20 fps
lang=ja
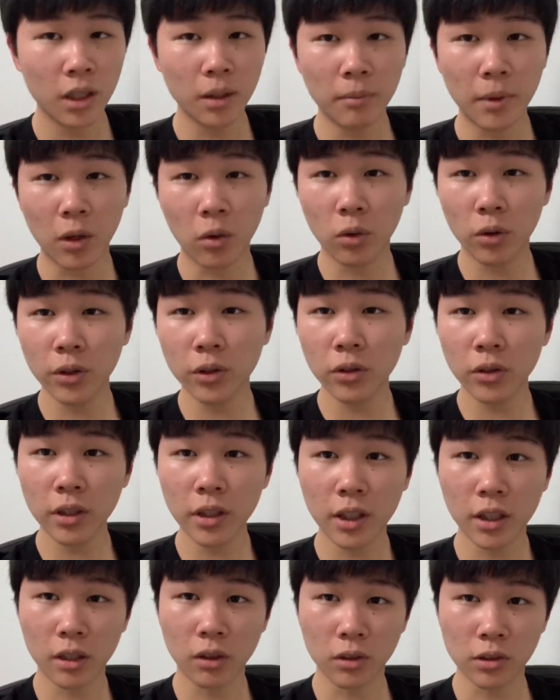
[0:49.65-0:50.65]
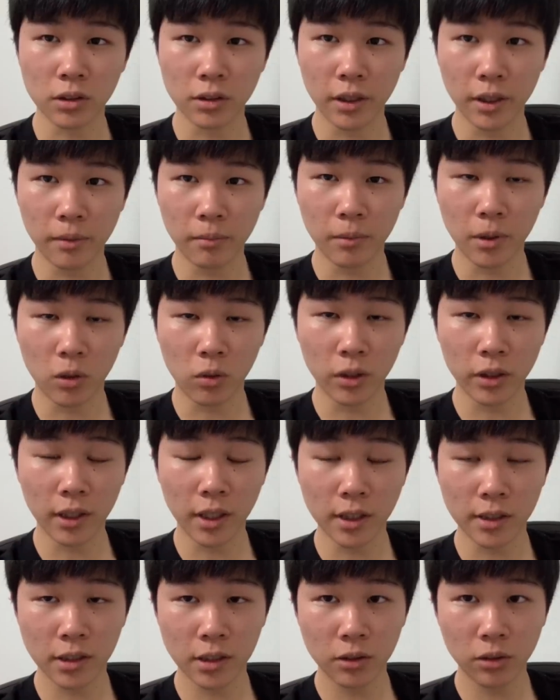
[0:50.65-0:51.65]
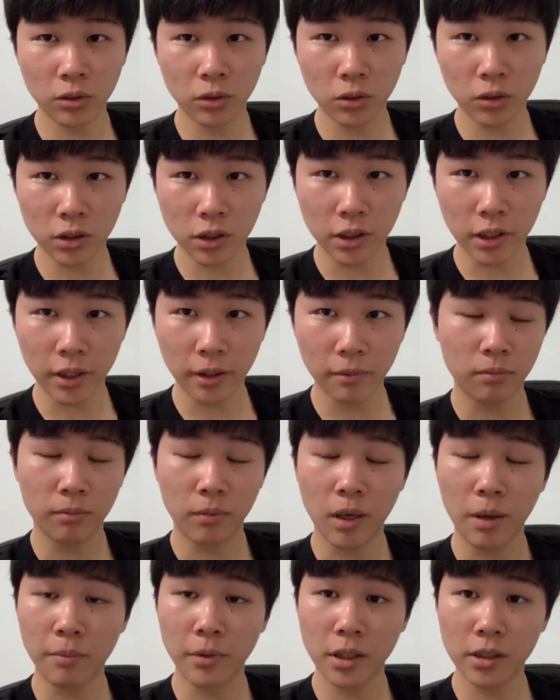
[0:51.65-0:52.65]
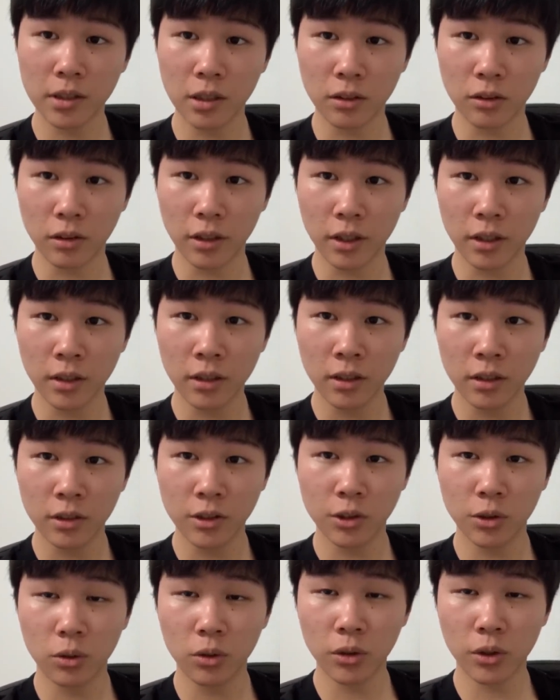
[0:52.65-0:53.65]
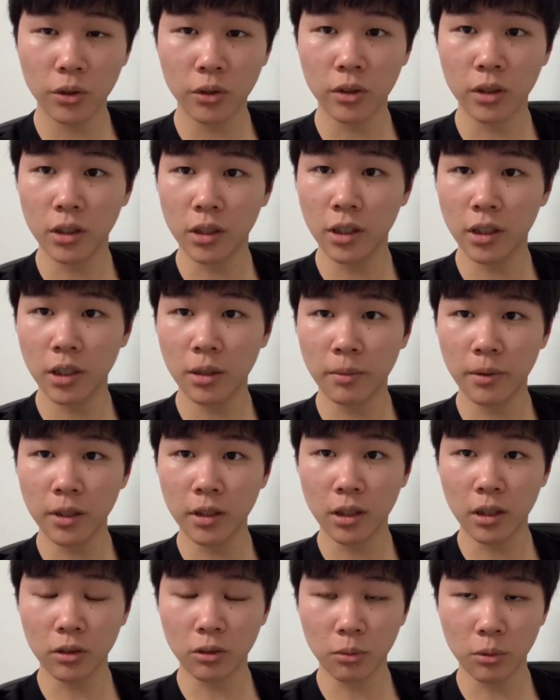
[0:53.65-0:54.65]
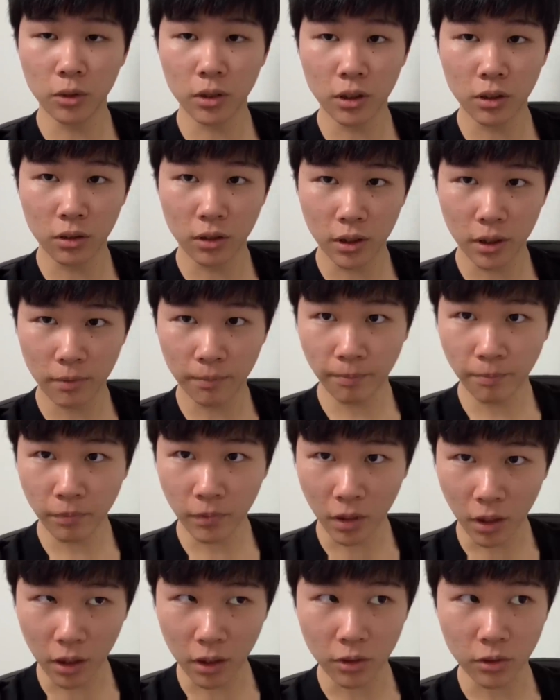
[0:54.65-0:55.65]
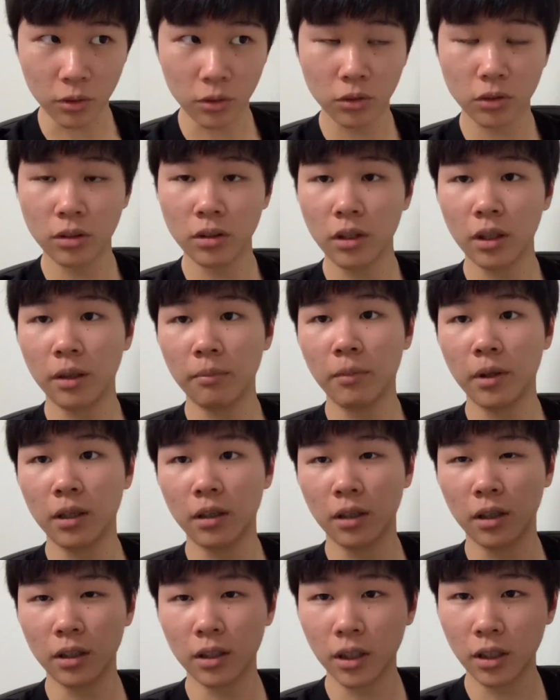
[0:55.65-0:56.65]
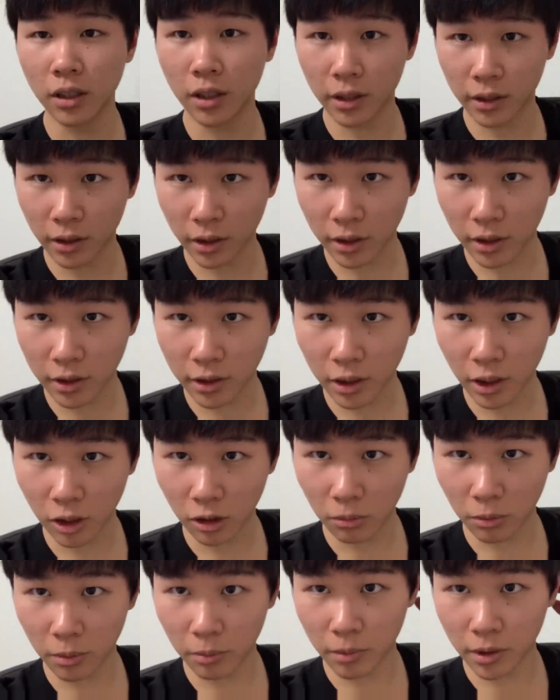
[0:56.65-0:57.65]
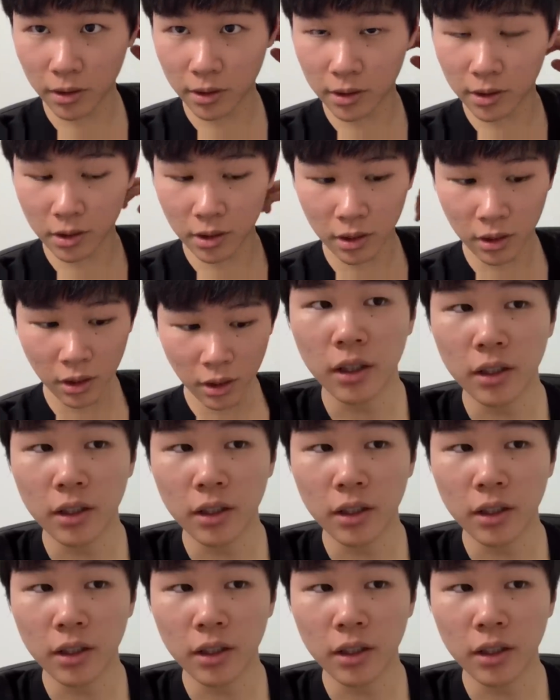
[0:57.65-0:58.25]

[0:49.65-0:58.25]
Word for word: まあこういう時だからこそね、まあこうやって発信を通して、まあ皆さんとね、情報共有ができればいいなと思ってるんで、はい、ということでね、まあ簡単に語っていきたいと思います。